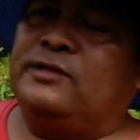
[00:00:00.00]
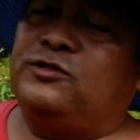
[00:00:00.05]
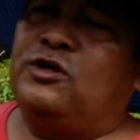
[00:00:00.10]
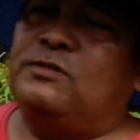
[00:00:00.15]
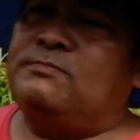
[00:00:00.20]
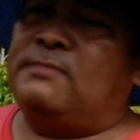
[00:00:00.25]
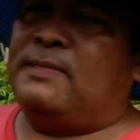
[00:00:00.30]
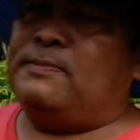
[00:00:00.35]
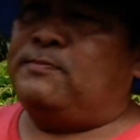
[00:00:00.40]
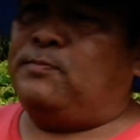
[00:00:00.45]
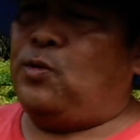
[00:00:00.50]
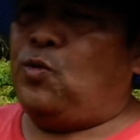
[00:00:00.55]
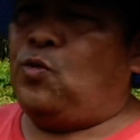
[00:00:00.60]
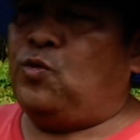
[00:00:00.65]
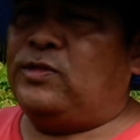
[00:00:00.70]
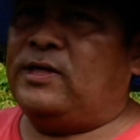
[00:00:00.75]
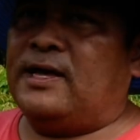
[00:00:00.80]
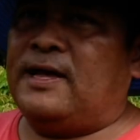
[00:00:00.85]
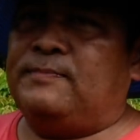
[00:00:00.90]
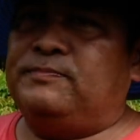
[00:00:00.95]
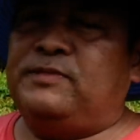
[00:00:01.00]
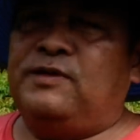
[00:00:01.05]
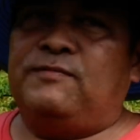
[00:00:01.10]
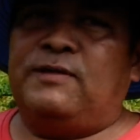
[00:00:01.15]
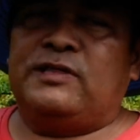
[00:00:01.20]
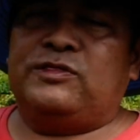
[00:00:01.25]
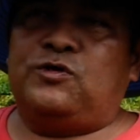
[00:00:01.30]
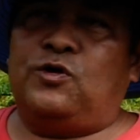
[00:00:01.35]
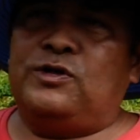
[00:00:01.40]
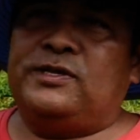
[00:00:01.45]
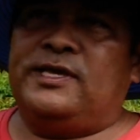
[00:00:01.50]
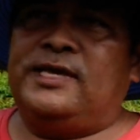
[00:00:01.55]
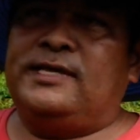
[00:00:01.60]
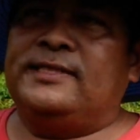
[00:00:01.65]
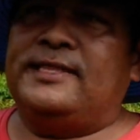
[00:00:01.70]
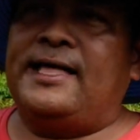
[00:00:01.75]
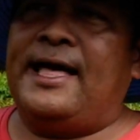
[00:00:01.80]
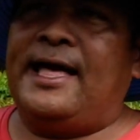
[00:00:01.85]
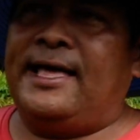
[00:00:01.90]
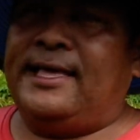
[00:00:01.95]
ต้นมันปูนะครับที่ว่าตอนกิ่
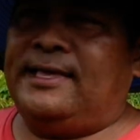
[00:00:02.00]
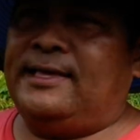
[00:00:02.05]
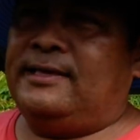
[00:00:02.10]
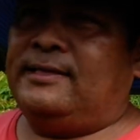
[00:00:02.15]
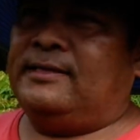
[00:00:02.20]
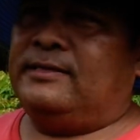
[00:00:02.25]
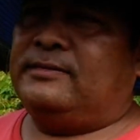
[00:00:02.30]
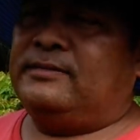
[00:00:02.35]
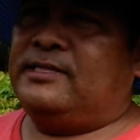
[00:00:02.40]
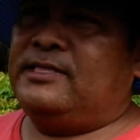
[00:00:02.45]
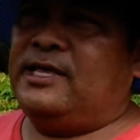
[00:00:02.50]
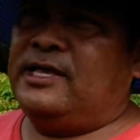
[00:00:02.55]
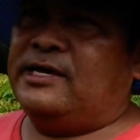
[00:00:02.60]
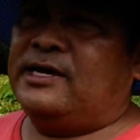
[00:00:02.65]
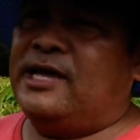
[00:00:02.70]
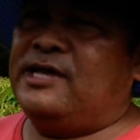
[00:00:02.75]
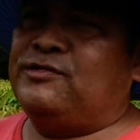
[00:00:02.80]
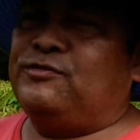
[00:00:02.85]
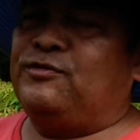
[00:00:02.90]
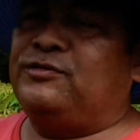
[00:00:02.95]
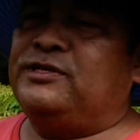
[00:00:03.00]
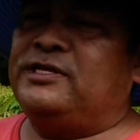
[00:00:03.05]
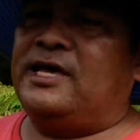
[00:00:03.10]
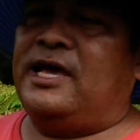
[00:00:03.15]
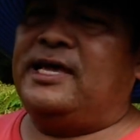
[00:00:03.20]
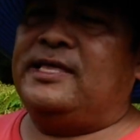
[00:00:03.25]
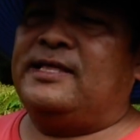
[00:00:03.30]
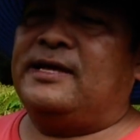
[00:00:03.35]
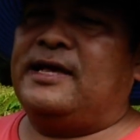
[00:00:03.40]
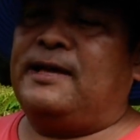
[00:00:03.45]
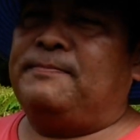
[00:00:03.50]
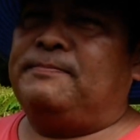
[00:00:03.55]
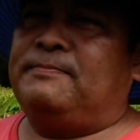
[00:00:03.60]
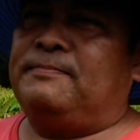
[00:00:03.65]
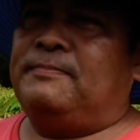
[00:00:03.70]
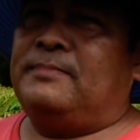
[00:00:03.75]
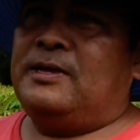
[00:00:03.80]
งได้นี่ใครสนใจนะครับ